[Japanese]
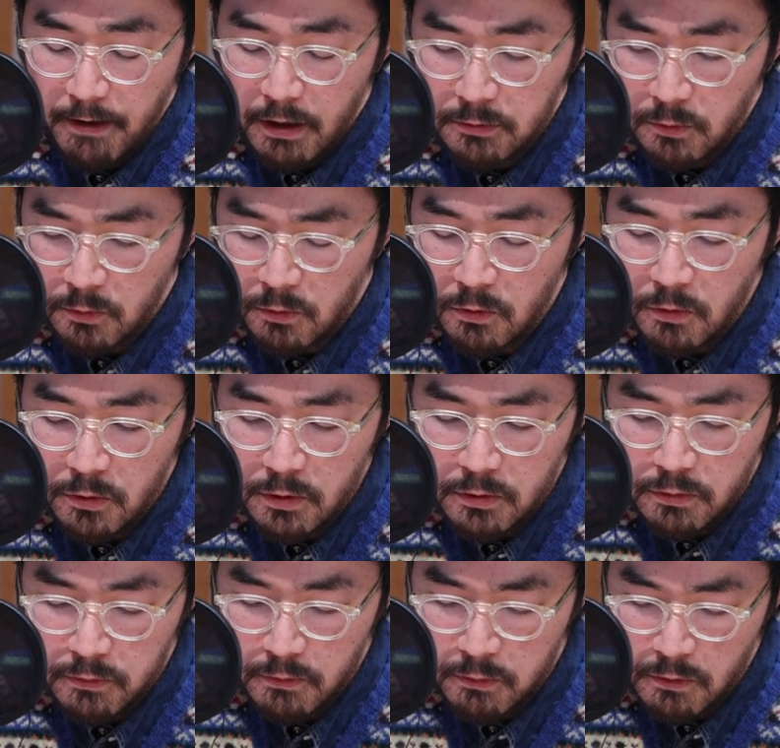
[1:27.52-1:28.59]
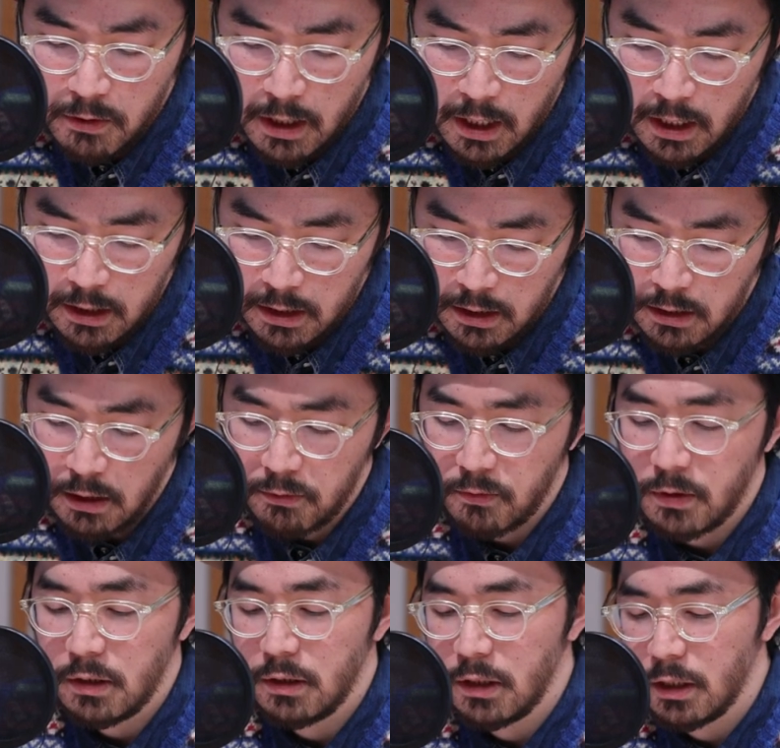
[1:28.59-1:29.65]
であのこういう訃報が入ってきた
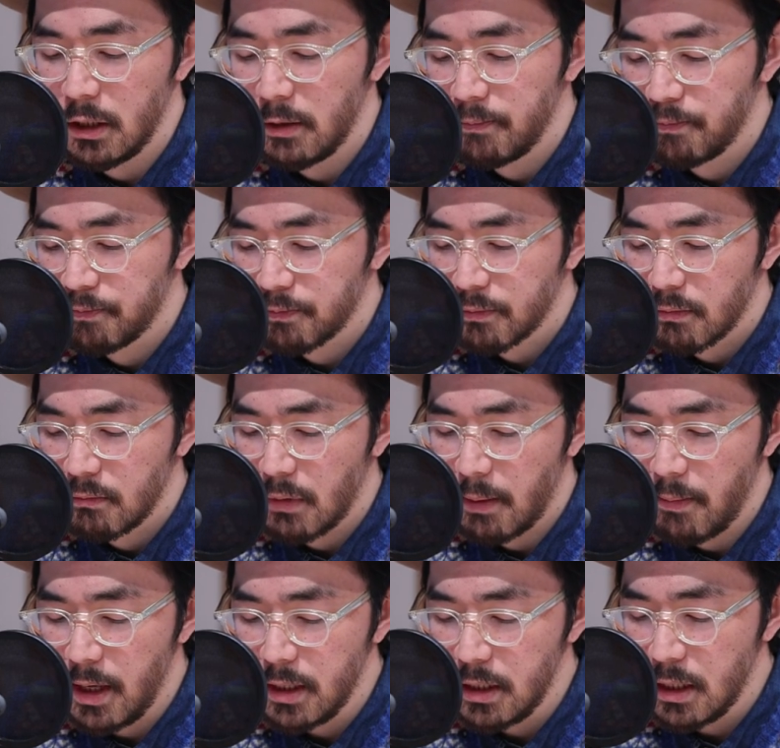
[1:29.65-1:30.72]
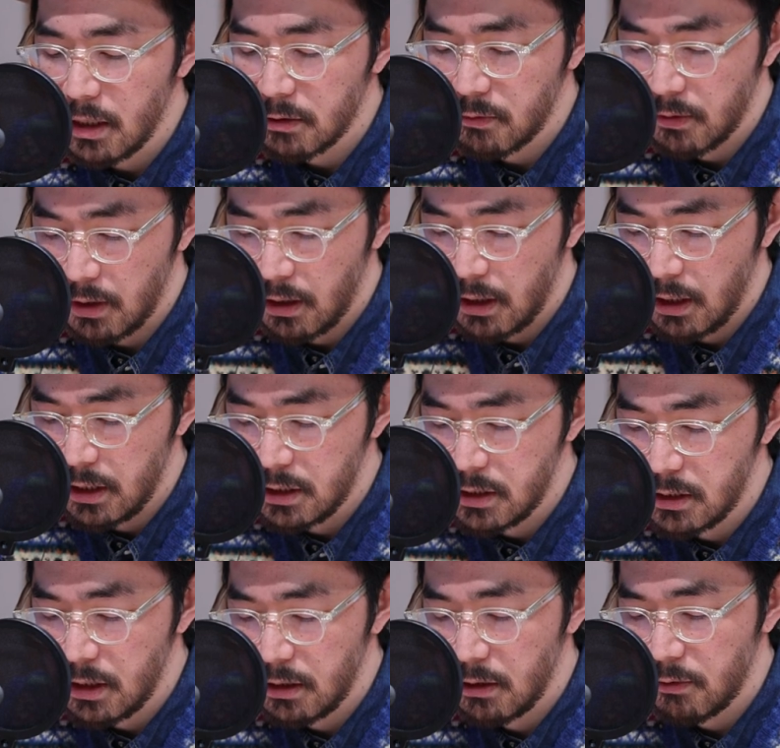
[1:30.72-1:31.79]
時に、まあ、メディアとかが一
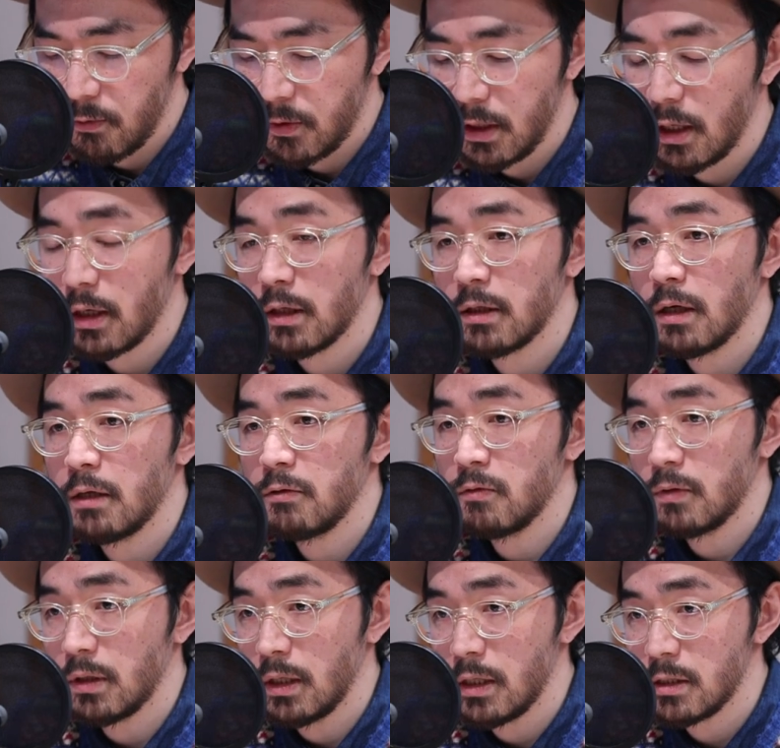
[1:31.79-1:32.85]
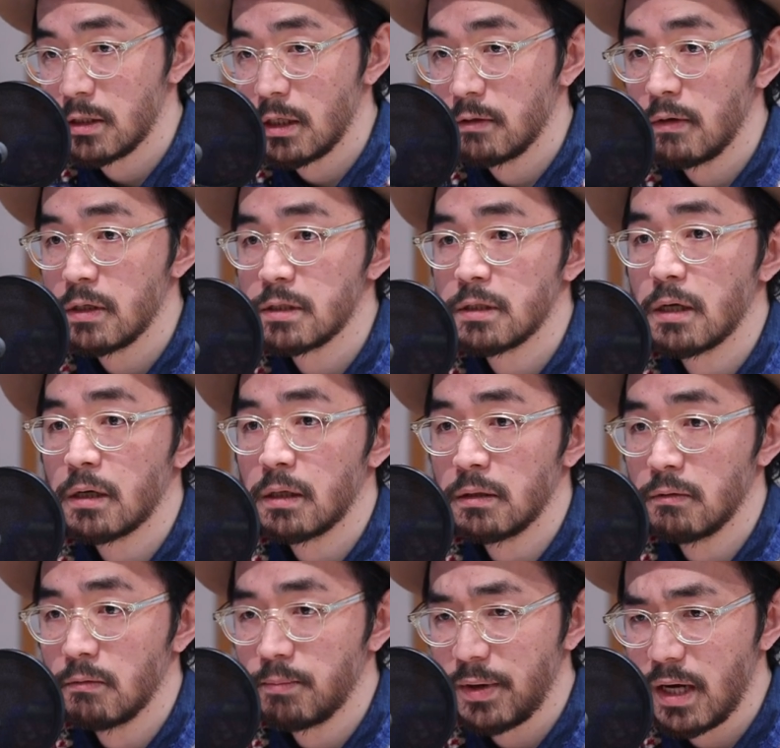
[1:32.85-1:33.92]
斉に取り上げたりとか SNS なんか
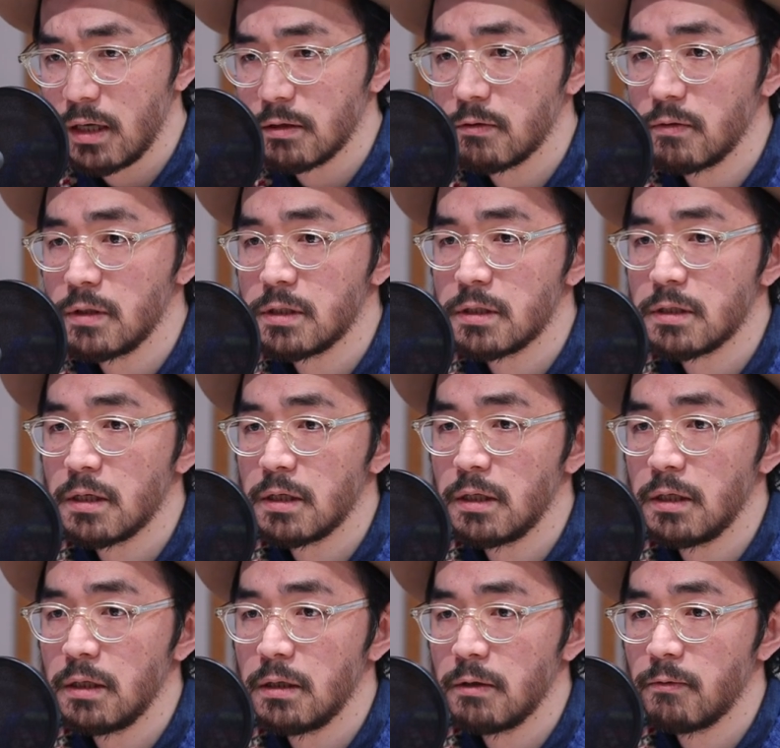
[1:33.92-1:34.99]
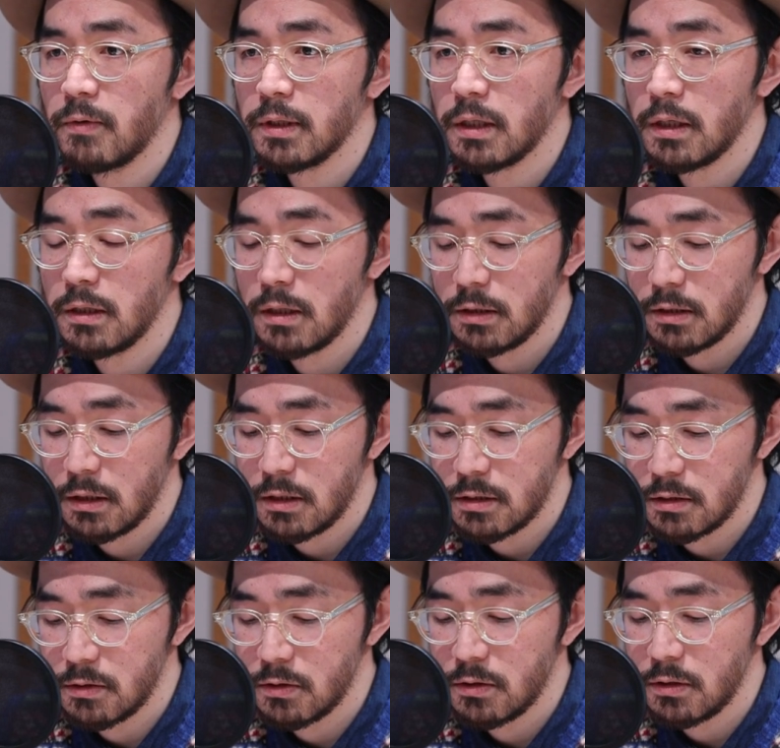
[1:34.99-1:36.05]
でもバーッと一斉に話題になったり
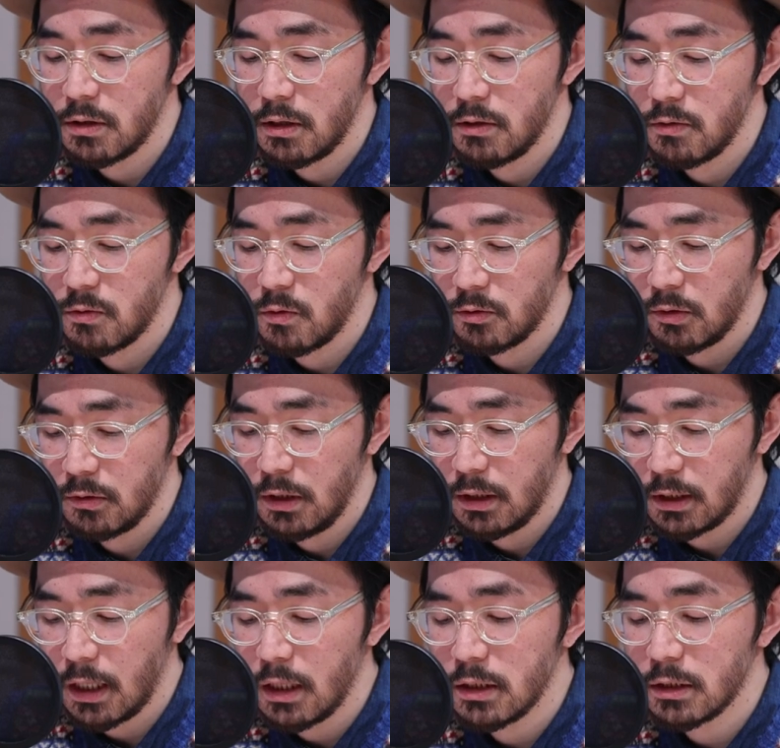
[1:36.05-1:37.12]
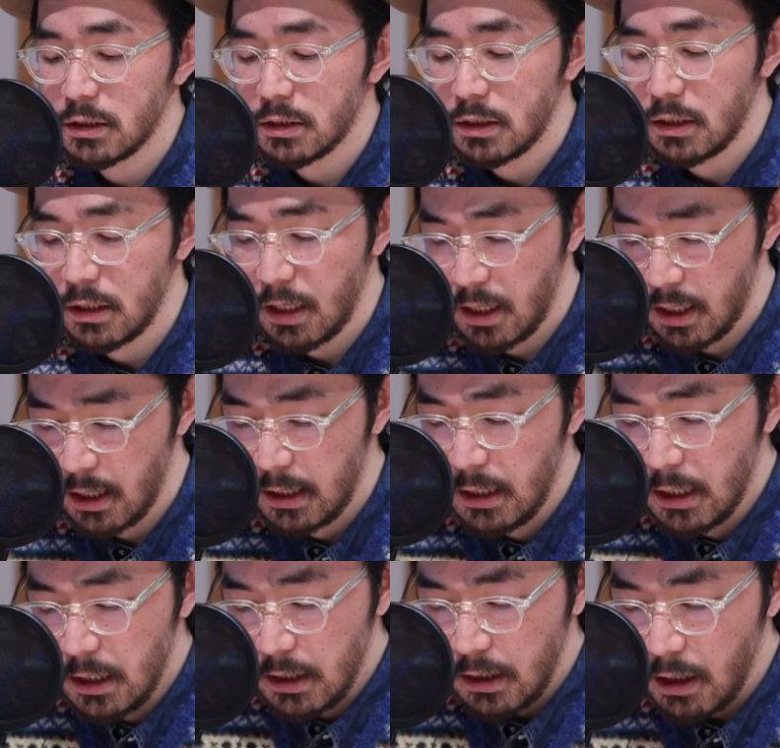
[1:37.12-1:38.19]
するっていうことに関して、
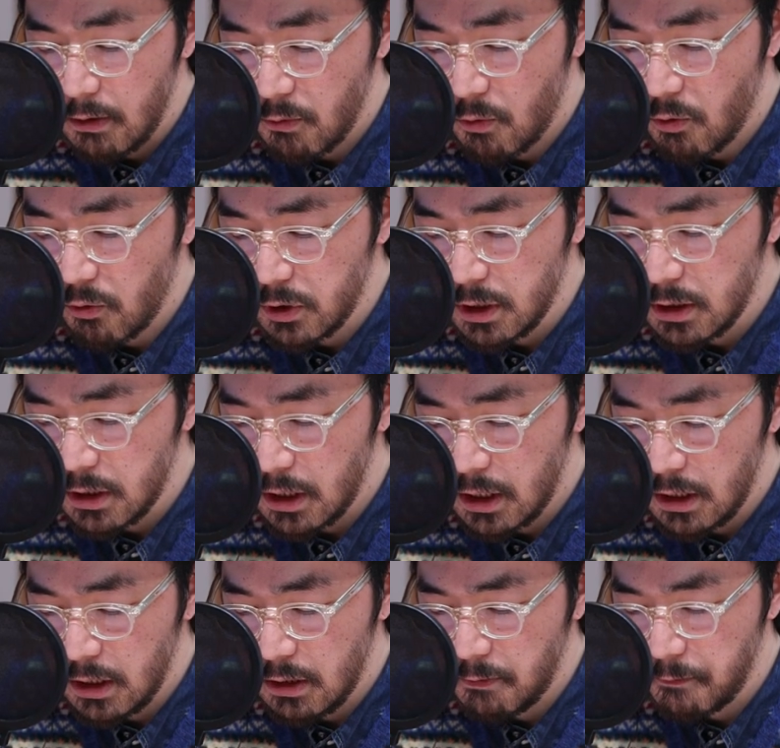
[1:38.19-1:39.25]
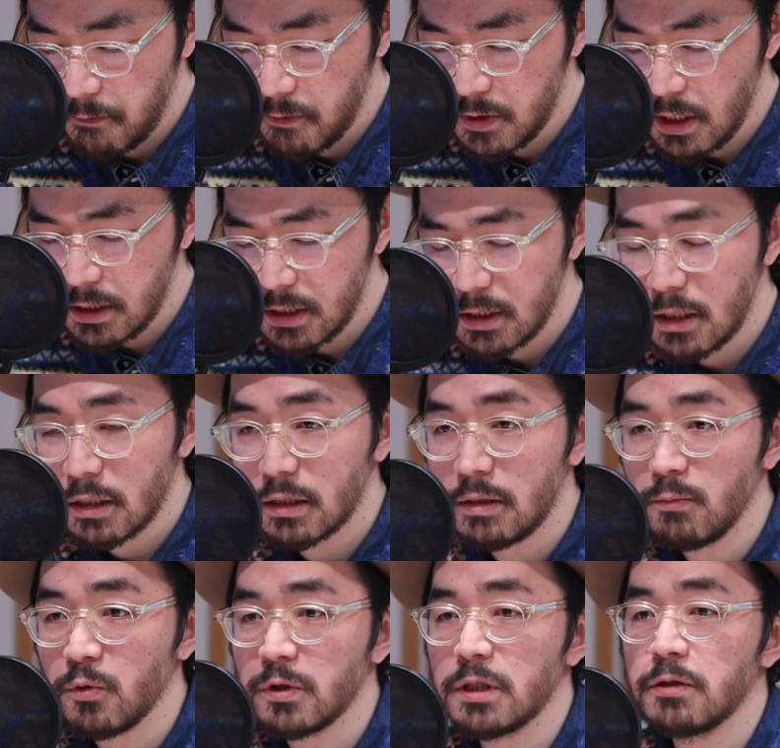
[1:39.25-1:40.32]
はい、結構個人的に複雑な
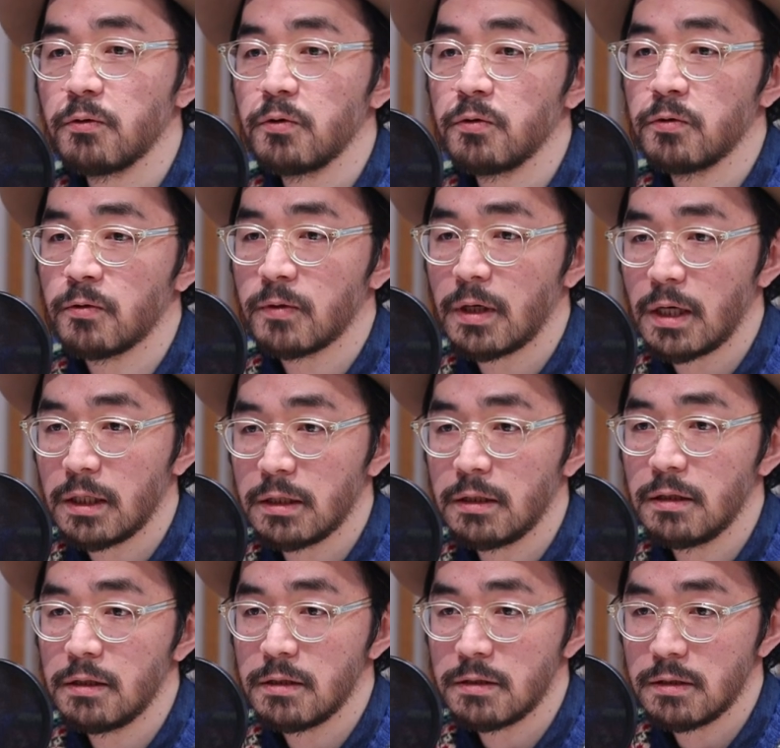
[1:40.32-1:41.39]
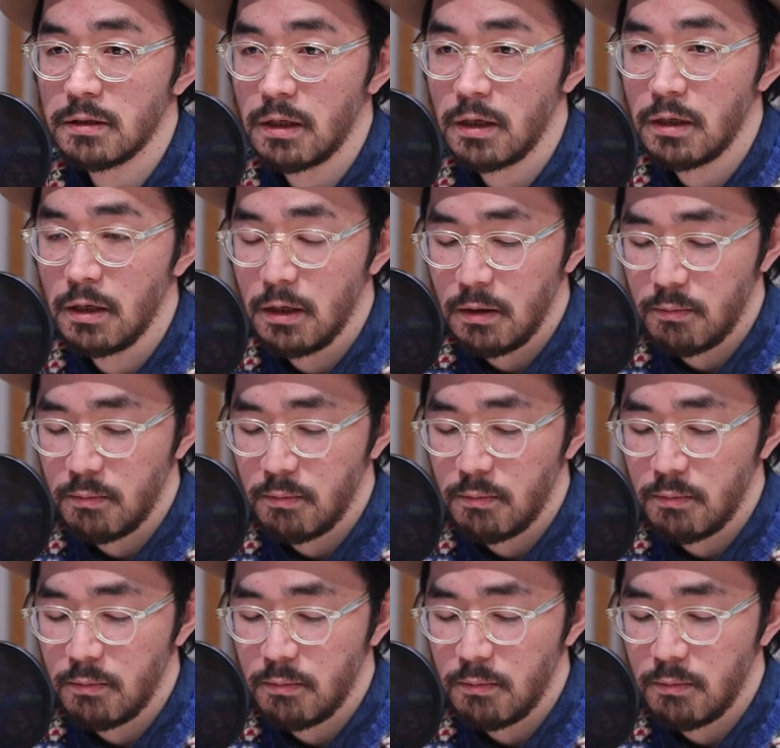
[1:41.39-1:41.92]
気持ちというのがあってですね、